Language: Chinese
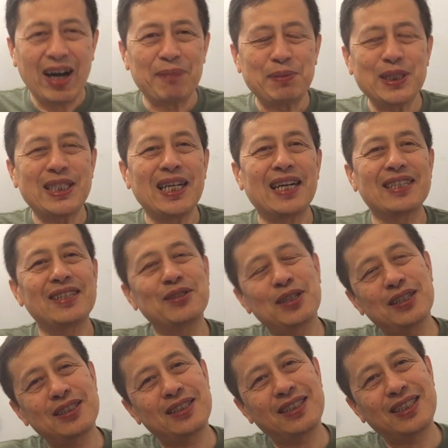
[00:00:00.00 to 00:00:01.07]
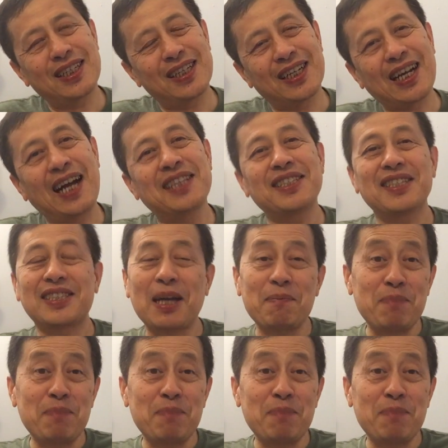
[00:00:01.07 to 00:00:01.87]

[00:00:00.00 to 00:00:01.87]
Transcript: 不讲这个甘蔗在